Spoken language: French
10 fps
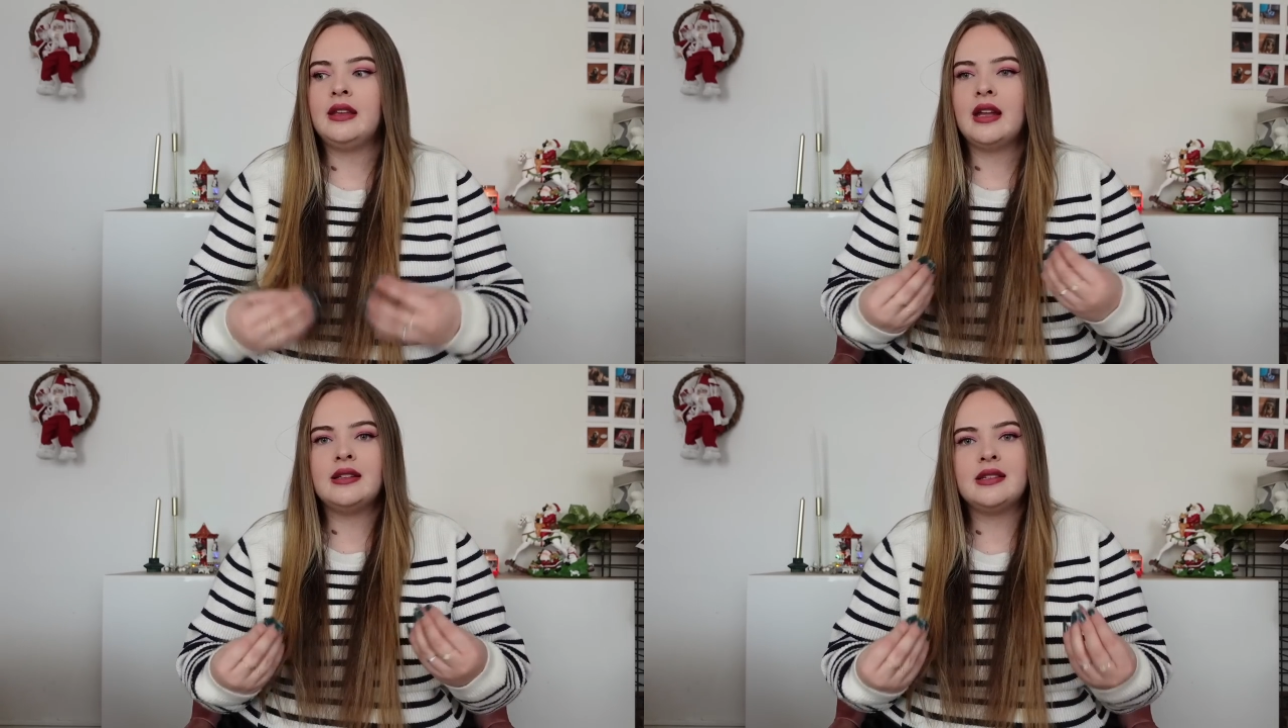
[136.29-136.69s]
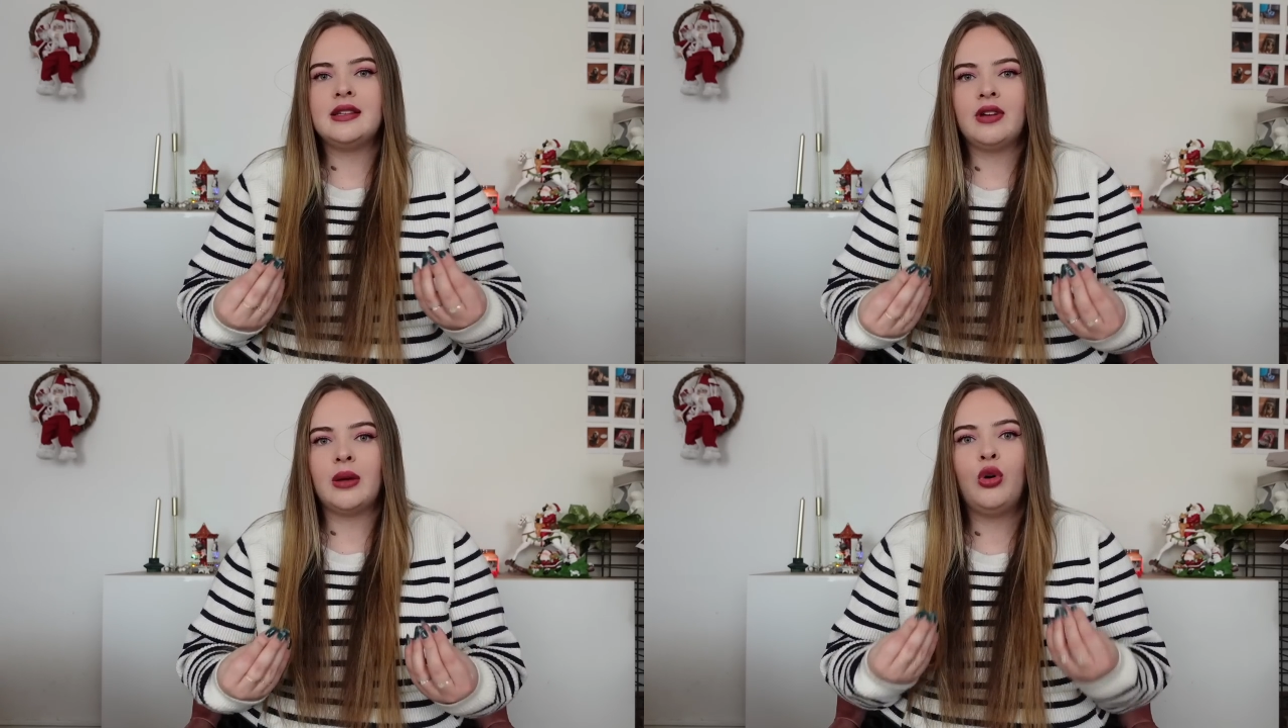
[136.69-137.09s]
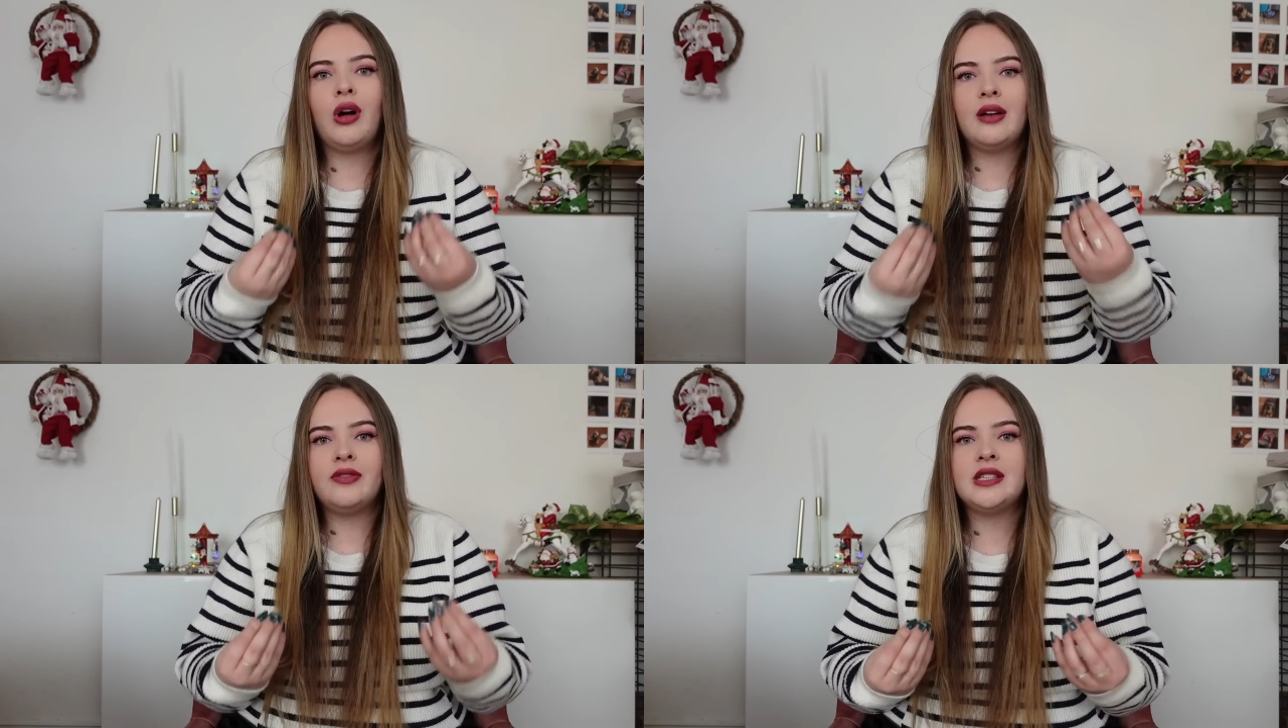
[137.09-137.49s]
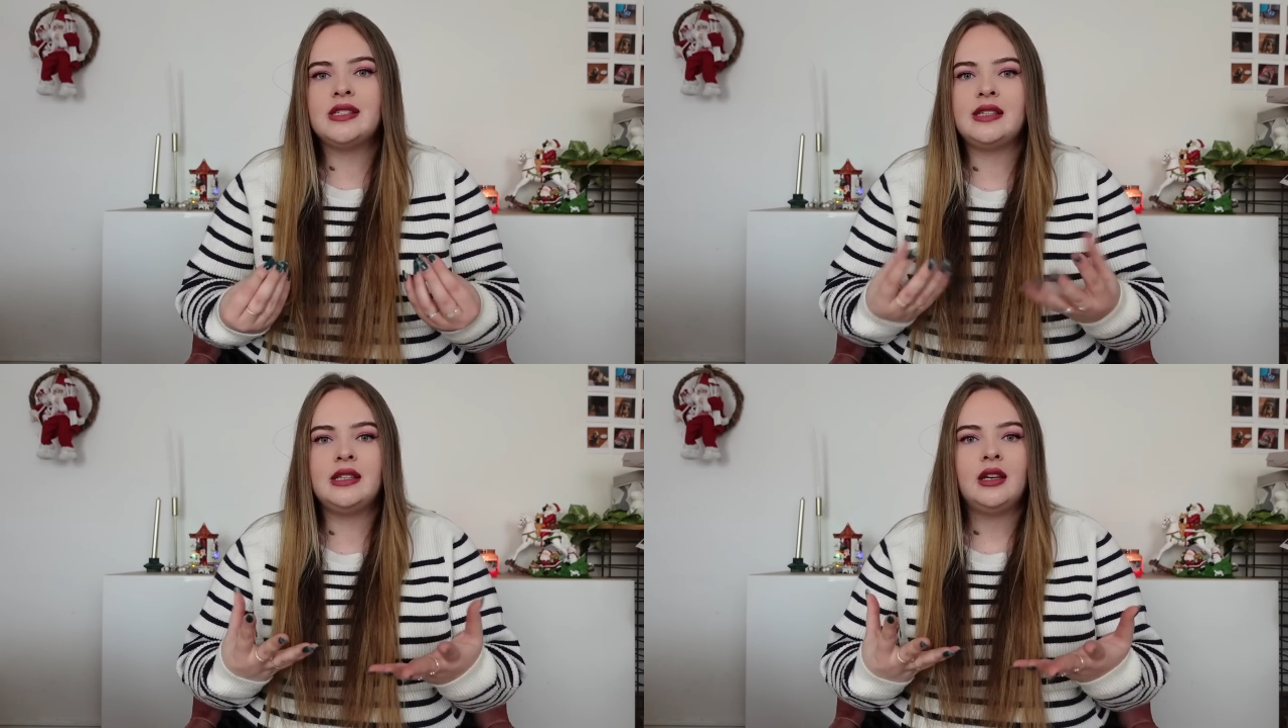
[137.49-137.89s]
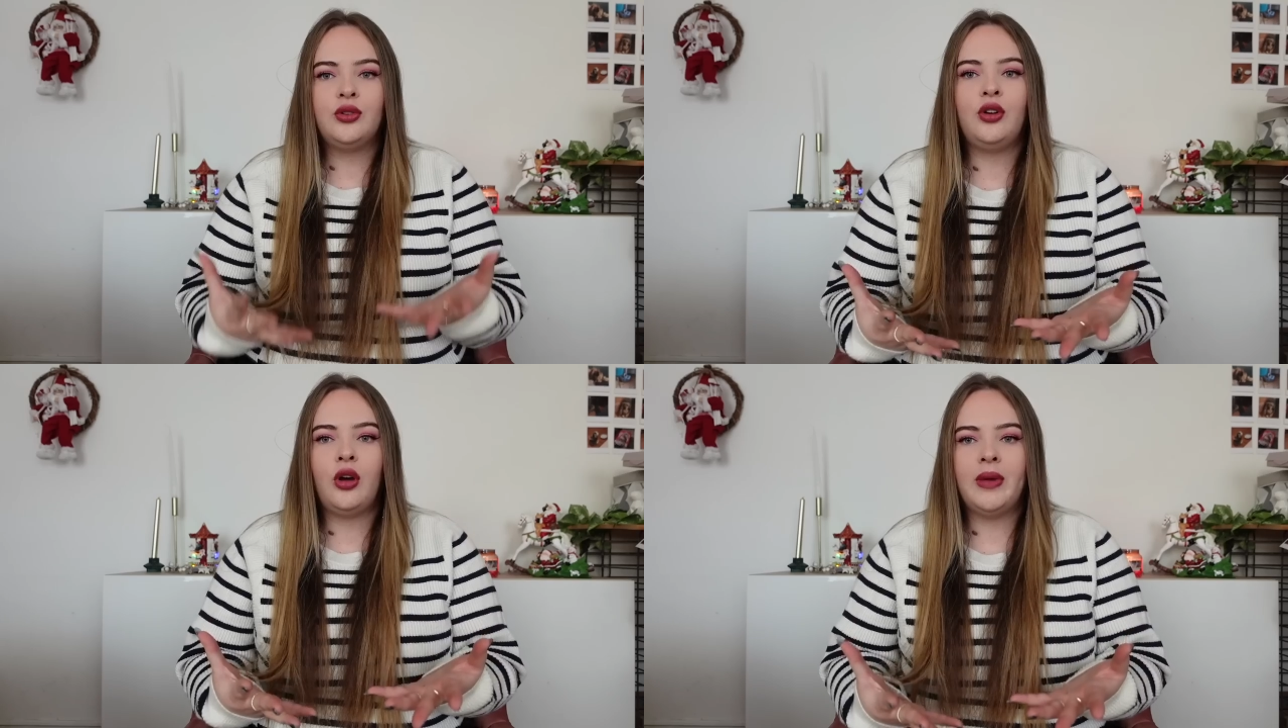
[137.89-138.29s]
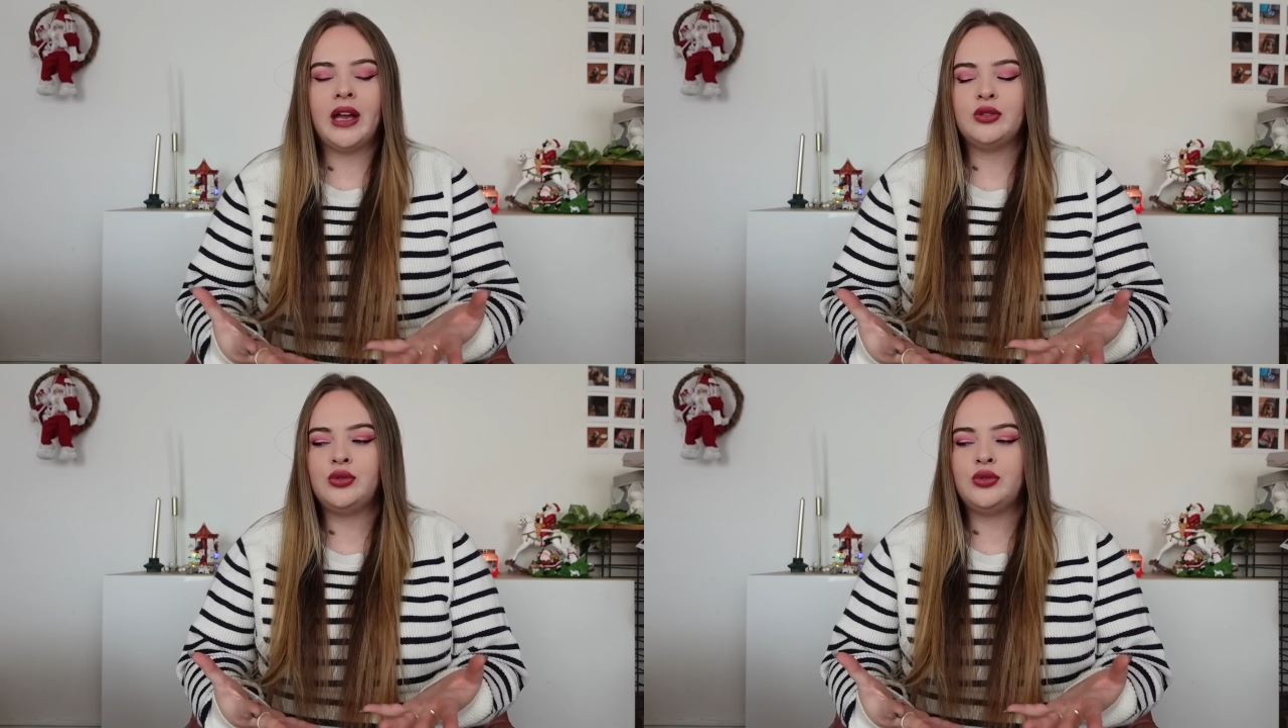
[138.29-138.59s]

et qu'elles étaient vraiment investies dans leur marque,